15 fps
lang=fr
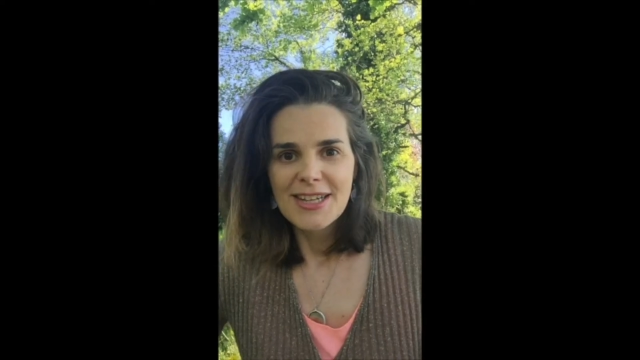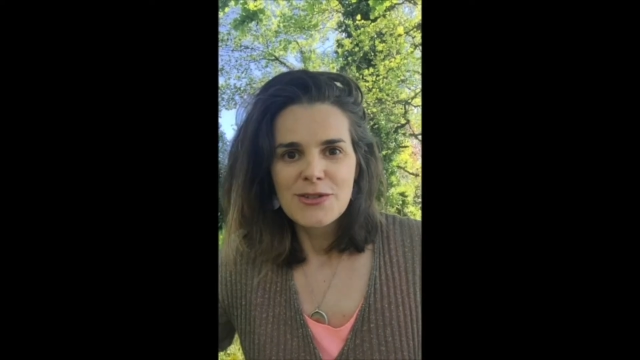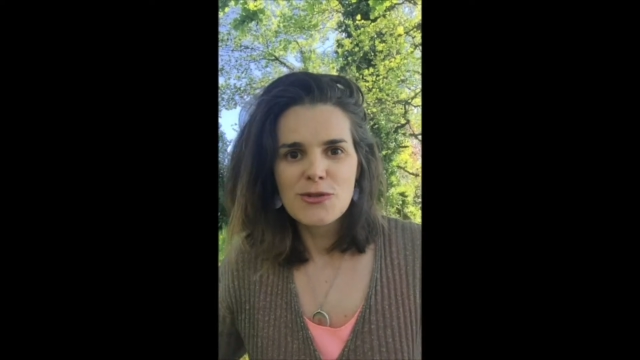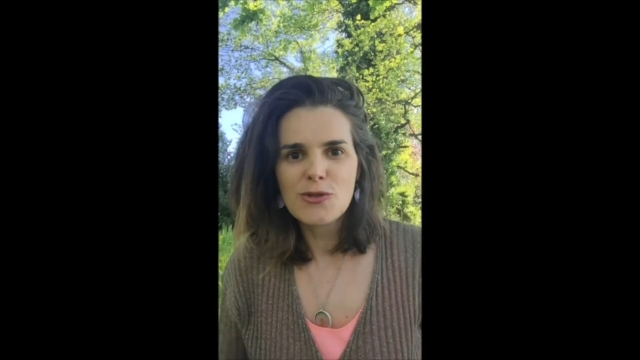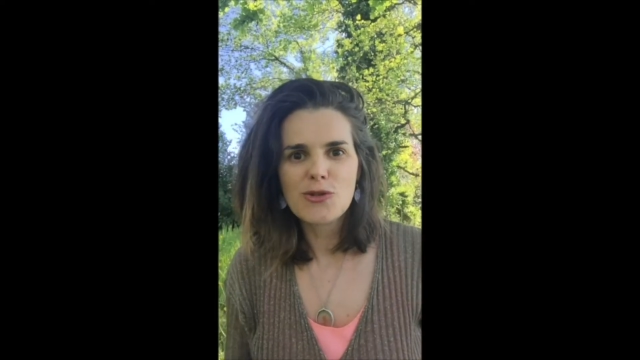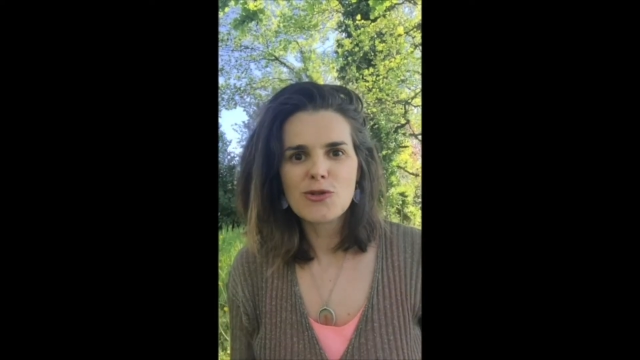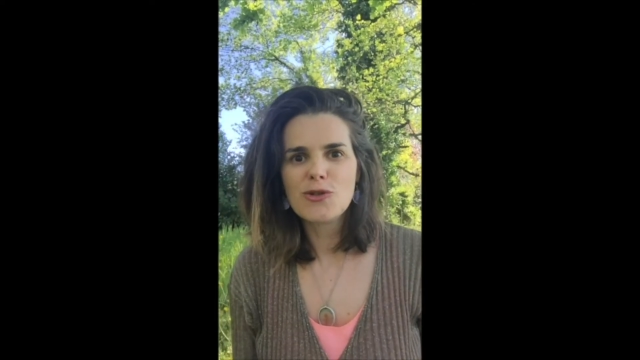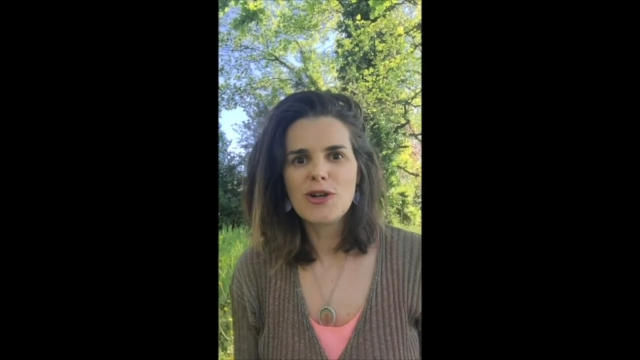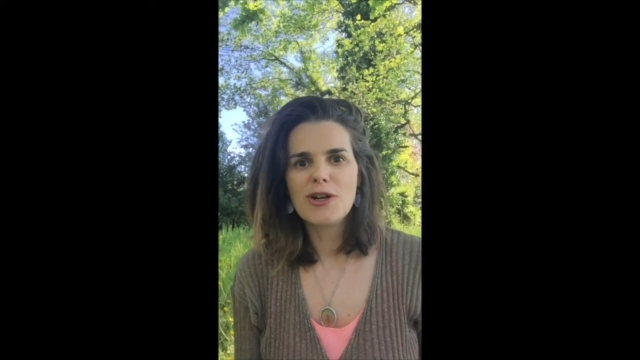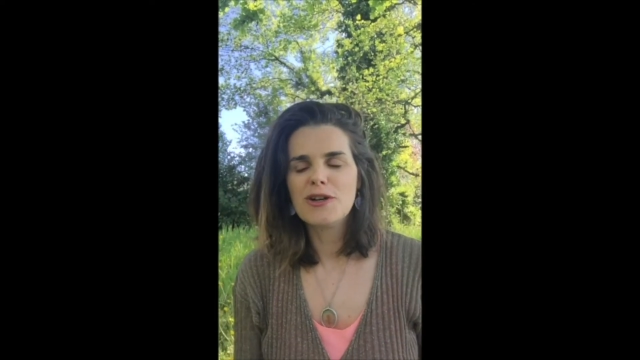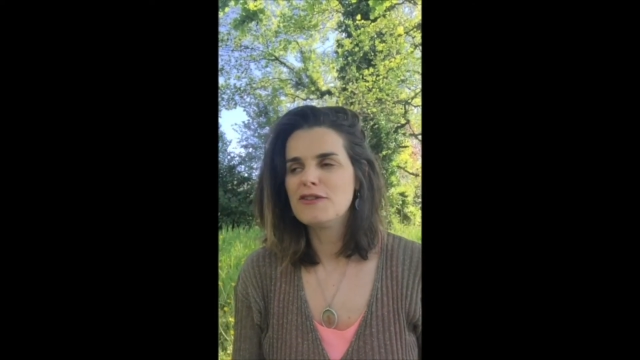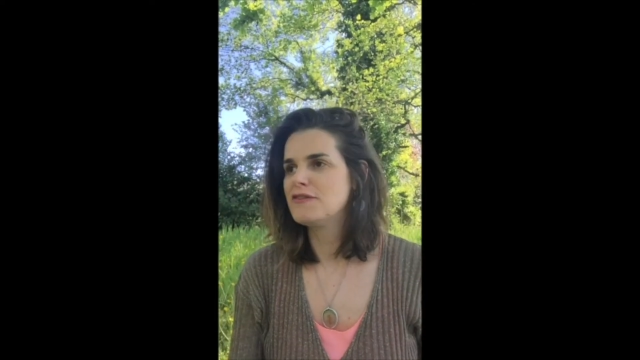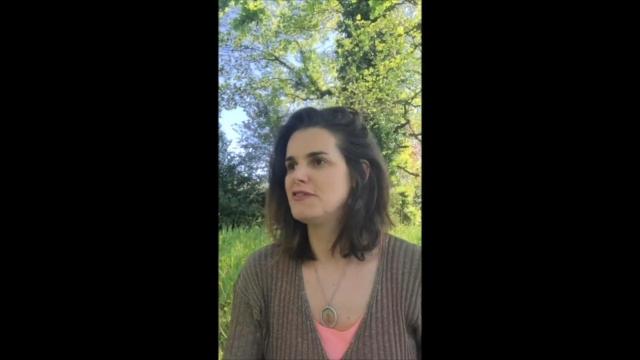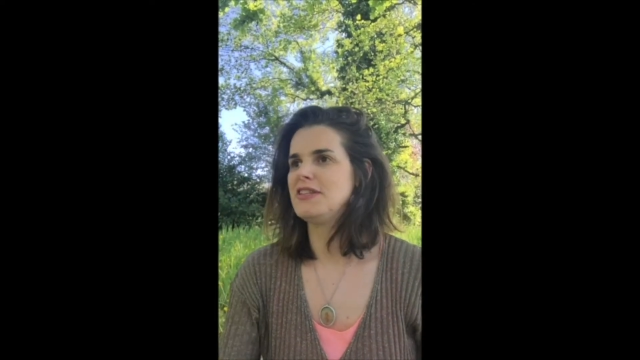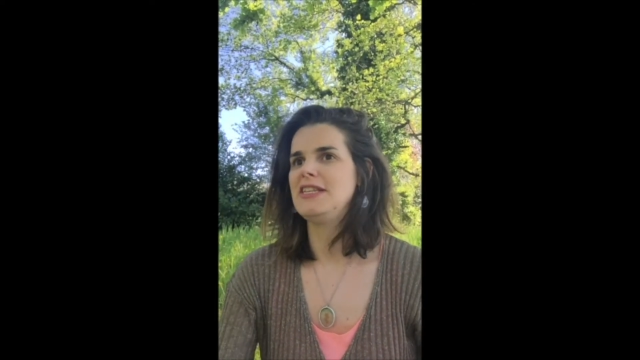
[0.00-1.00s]
Toujours
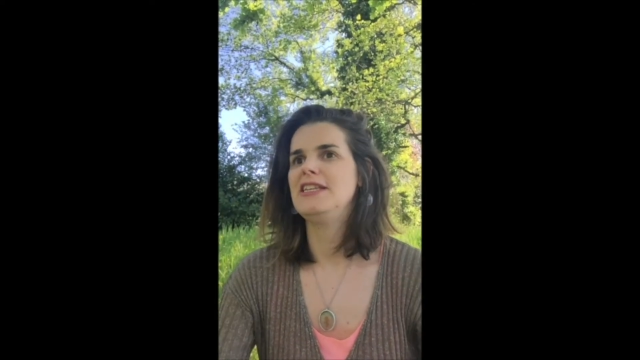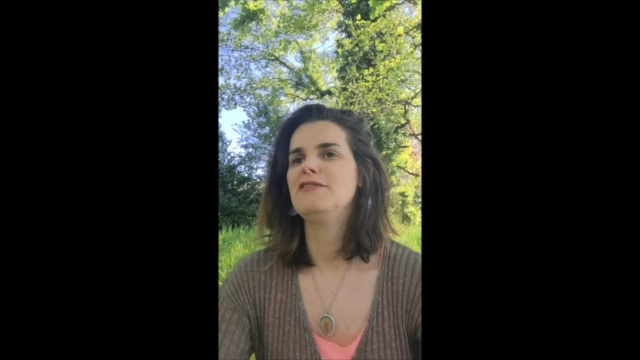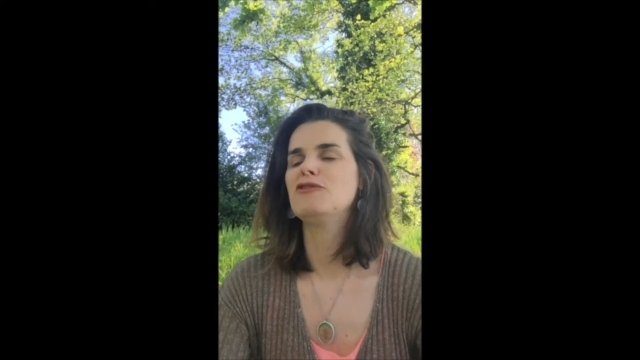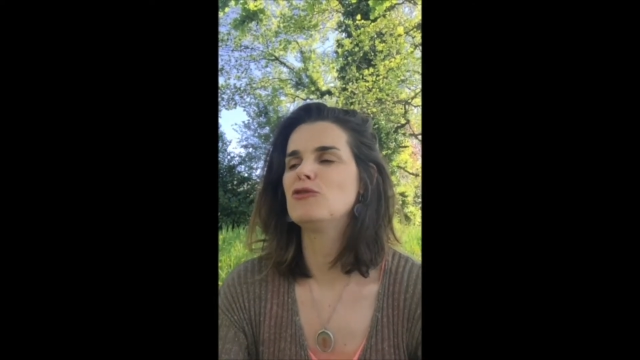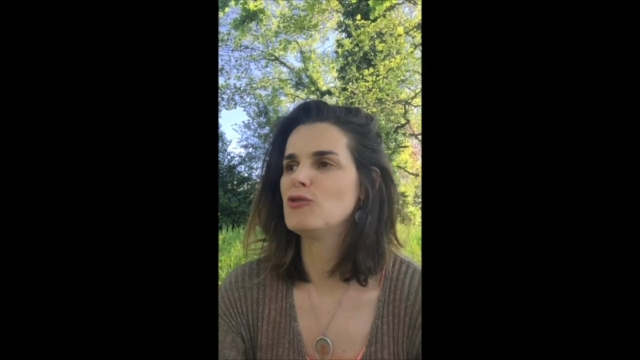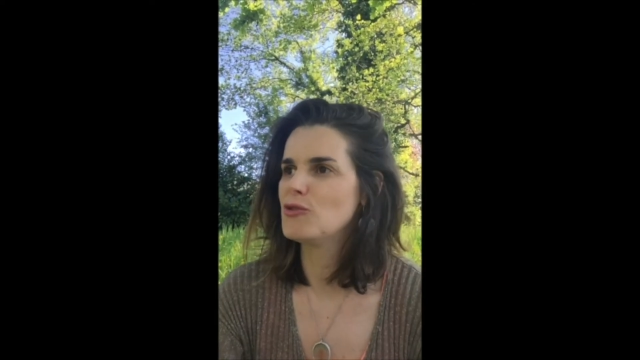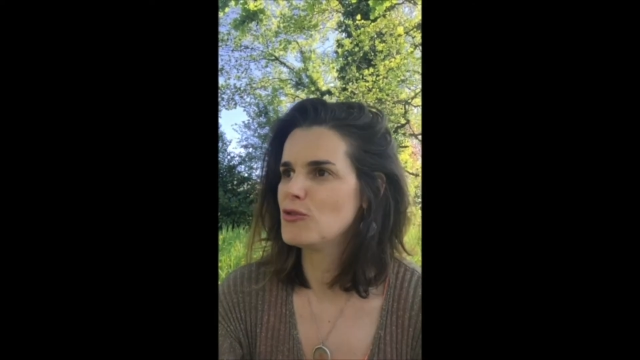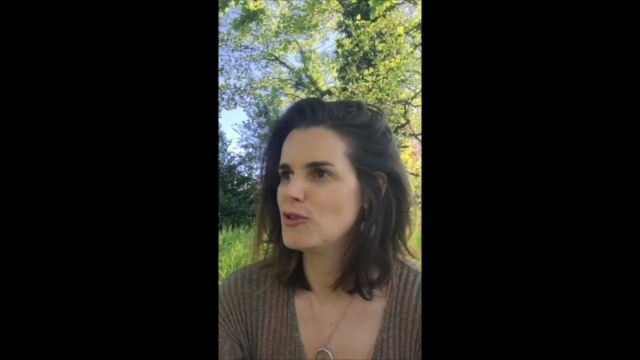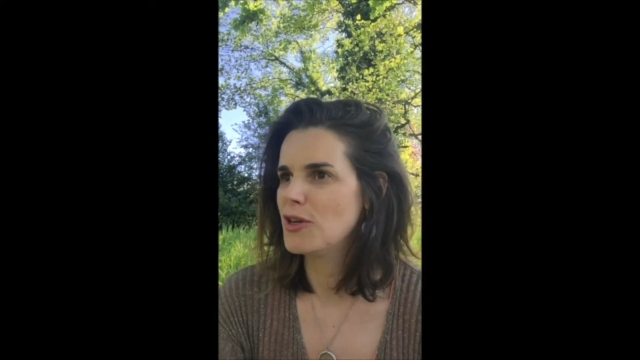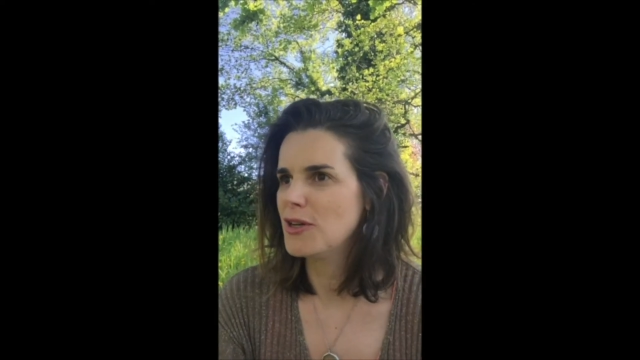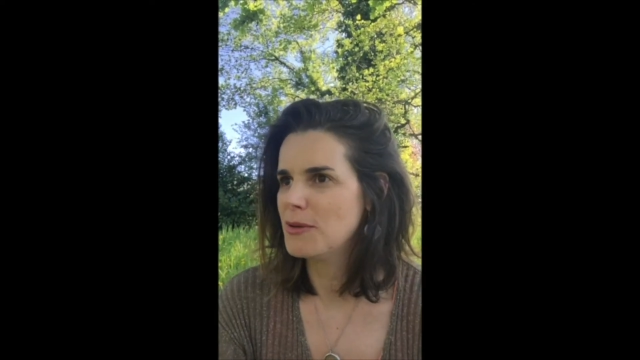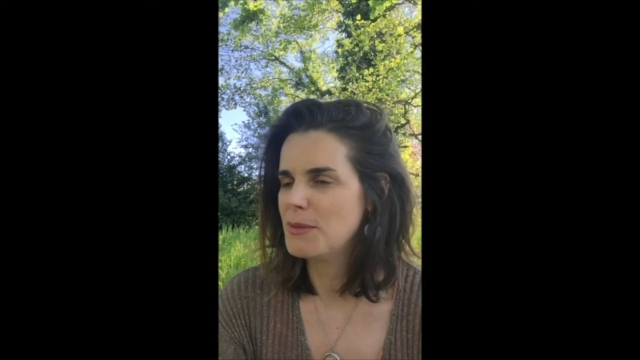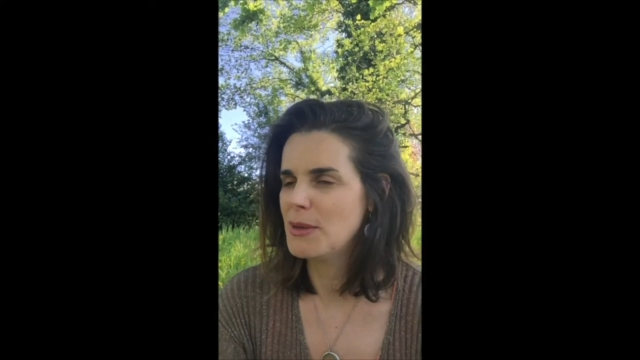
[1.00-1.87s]
euh, vivre, toujours euh,